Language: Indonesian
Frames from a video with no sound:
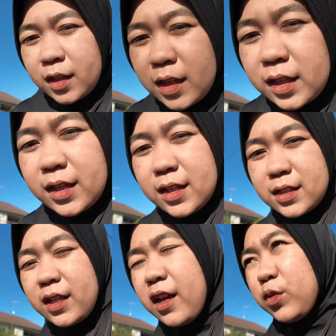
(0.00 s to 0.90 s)
jadi di
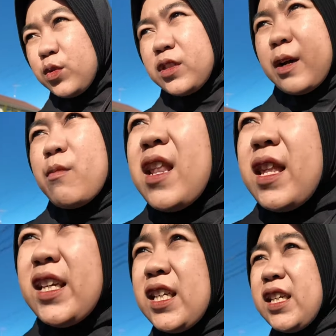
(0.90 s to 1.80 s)
sini aku nggak
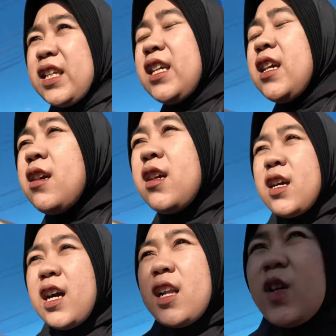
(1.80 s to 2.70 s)
beli
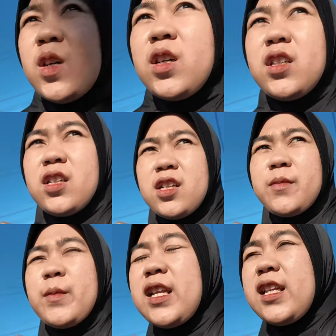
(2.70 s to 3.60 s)
kalau
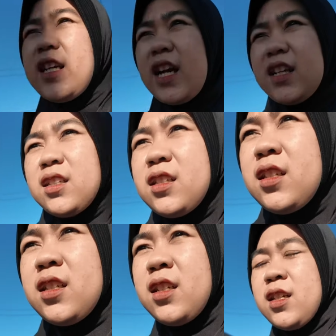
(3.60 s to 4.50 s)
beli kan
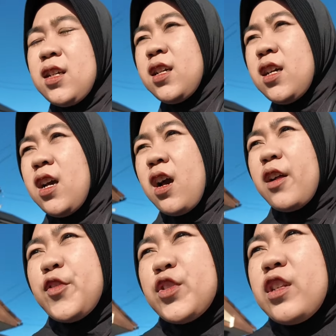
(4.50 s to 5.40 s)

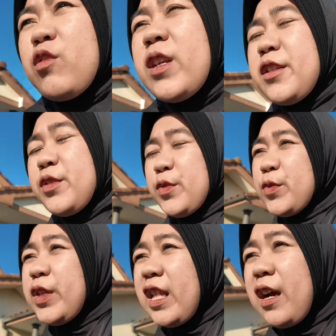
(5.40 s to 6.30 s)
harus ngeluarin
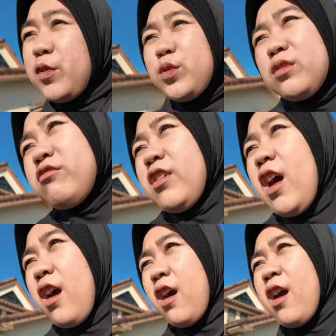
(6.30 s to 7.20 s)
duit aku
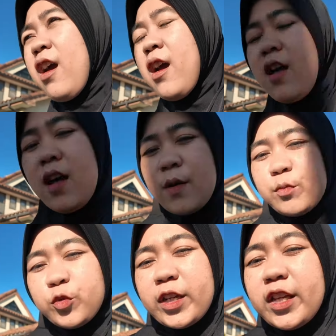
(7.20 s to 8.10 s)
nggak
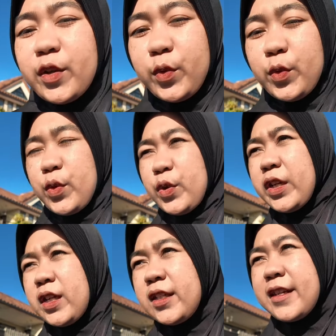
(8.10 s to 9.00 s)
murio
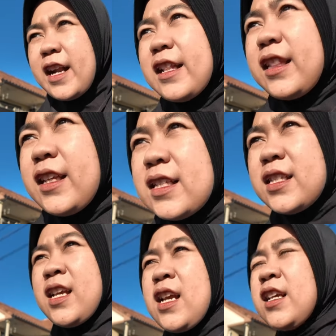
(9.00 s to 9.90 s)
gratis
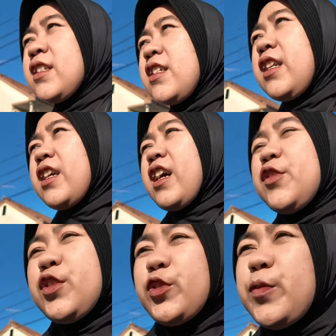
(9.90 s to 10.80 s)
jadi
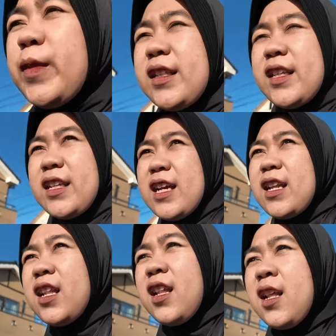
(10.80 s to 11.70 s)
aku cuma
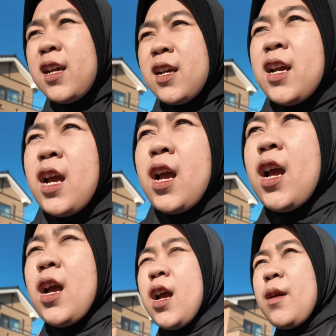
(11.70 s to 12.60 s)
tinggal
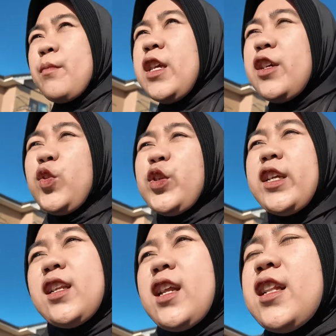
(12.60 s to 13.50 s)

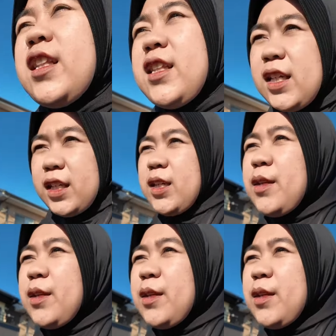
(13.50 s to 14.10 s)
bingungin nanti